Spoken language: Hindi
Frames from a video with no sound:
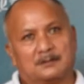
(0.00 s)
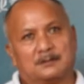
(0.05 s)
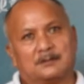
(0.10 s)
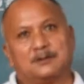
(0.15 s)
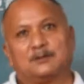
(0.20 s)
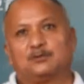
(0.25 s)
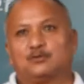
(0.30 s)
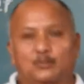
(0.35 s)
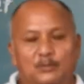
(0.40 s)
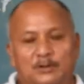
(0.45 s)

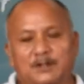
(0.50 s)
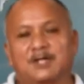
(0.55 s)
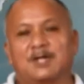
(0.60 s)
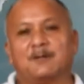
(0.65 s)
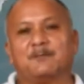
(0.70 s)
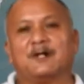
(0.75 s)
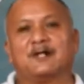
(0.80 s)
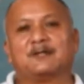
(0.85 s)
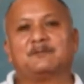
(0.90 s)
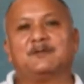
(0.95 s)
की दूरी
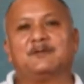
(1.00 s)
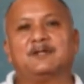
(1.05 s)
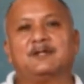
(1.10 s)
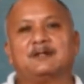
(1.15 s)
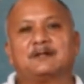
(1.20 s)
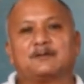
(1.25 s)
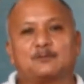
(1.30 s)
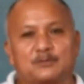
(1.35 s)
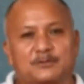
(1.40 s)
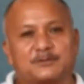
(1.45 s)
के बाद
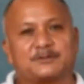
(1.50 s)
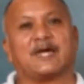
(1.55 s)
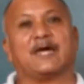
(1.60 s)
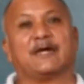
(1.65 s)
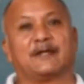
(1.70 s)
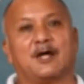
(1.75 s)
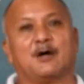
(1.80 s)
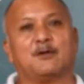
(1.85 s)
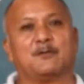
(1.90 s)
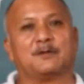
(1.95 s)
में कुछ
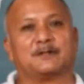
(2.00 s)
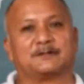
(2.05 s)
ठहराव